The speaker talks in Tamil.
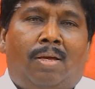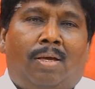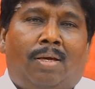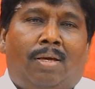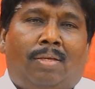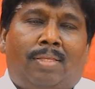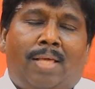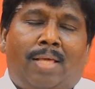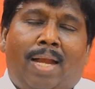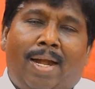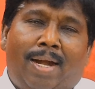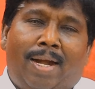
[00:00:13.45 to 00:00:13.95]

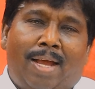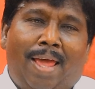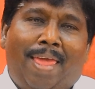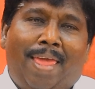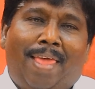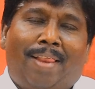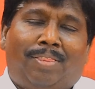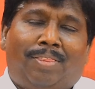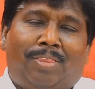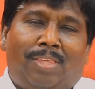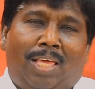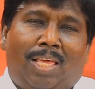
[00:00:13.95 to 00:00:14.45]
இந்த
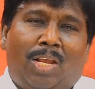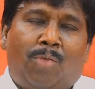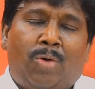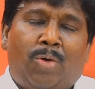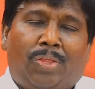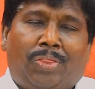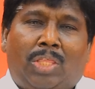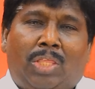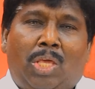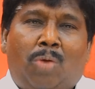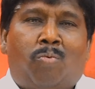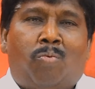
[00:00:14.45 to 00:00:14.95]
ரெண்டாயிரத்தி
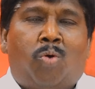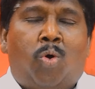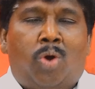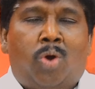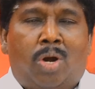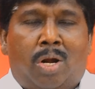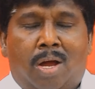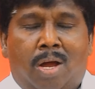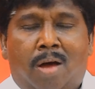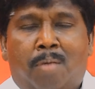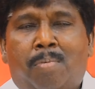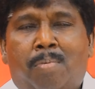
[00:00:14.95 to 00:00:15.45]
இருபத்தி
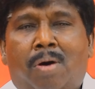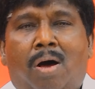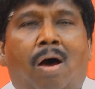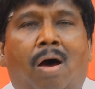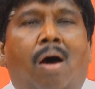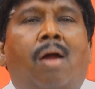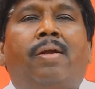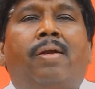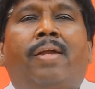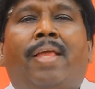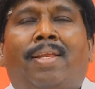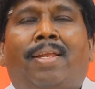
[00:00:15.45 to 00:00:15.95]
ஒன்றாம்
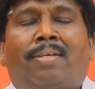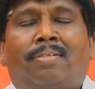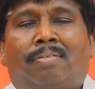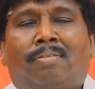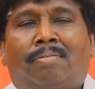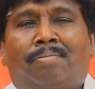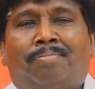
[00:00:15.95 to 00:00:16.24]
ஆண்டின்